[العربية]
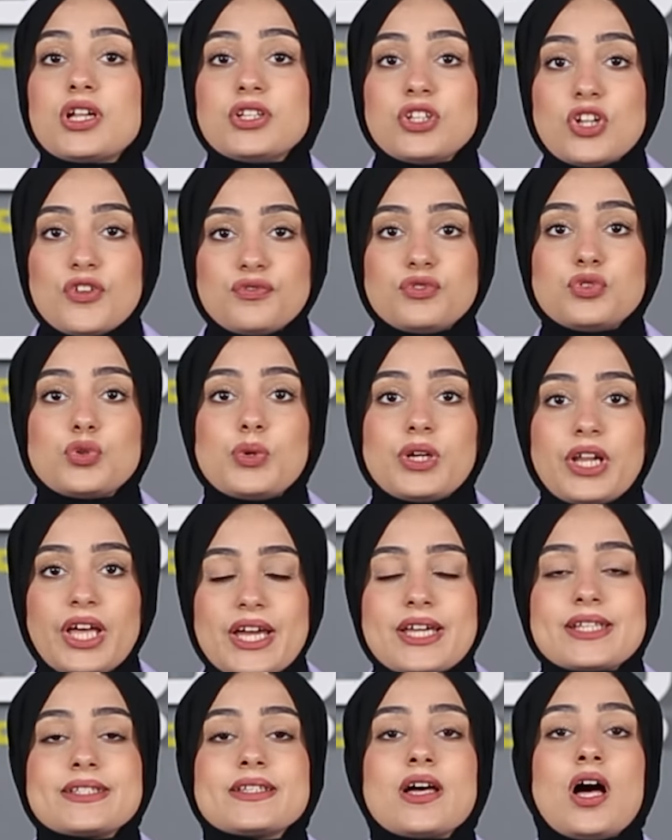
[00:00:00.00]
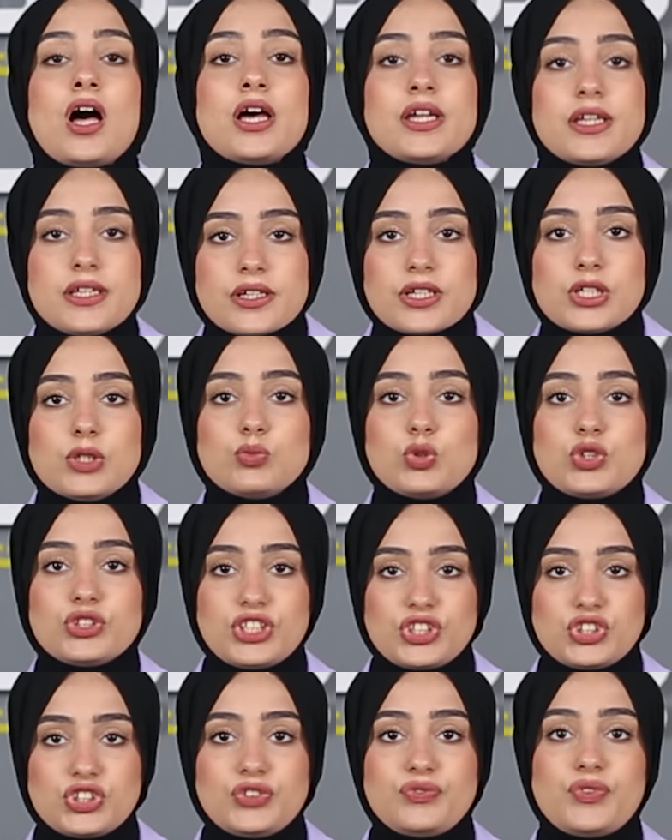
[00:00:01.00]
النفط والغاز غير
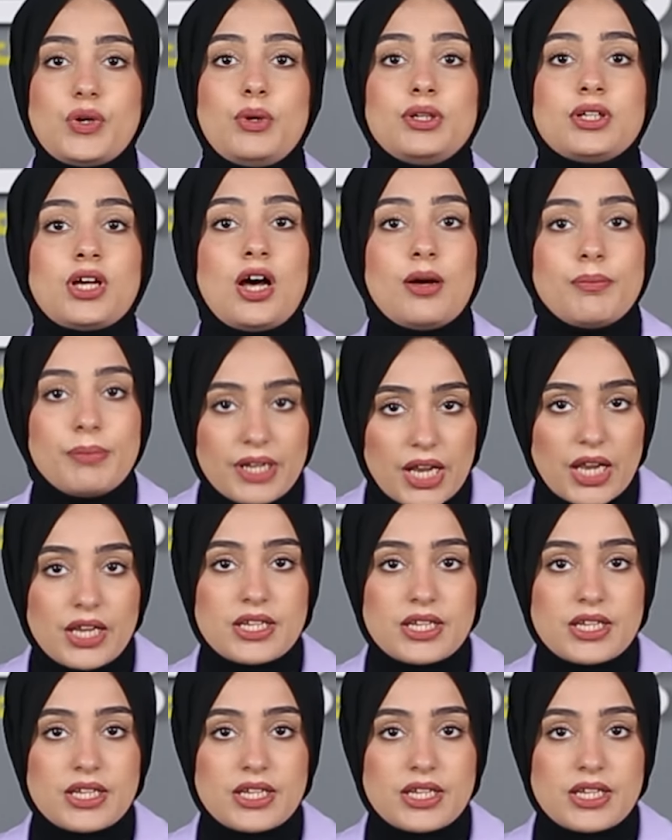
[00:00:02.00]
المكتشفة والقابلة